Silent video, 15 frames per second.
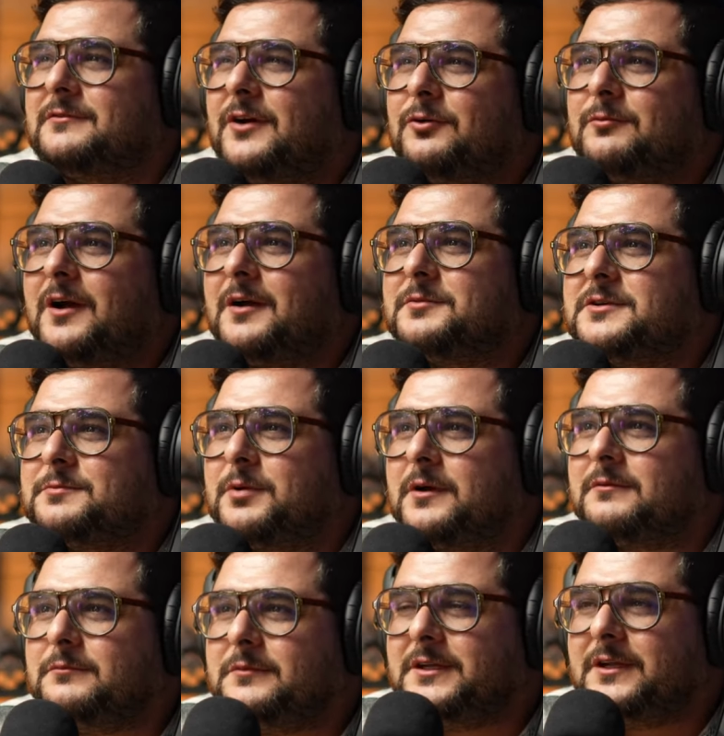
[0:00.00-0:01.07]
Warum habe ich
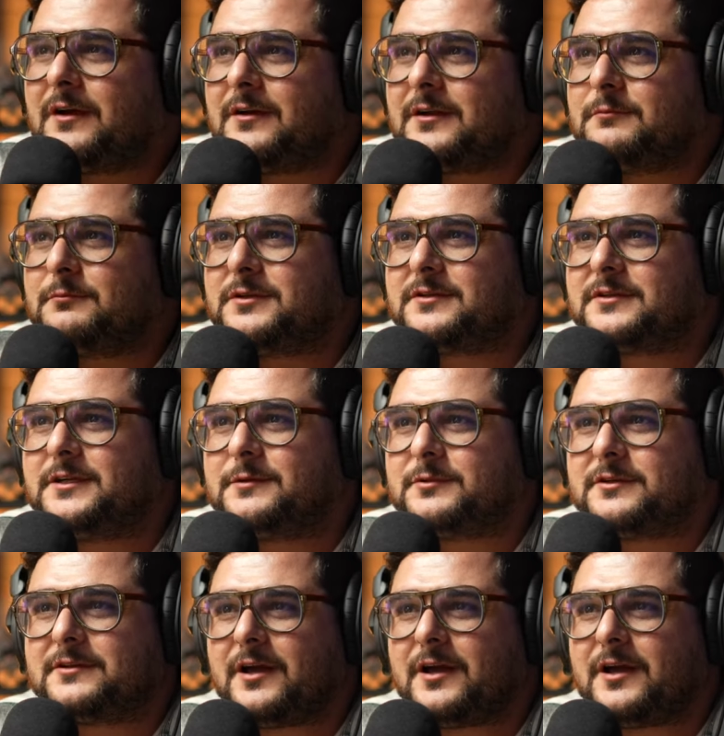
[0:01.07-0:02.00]
bei mir im Betrieb eine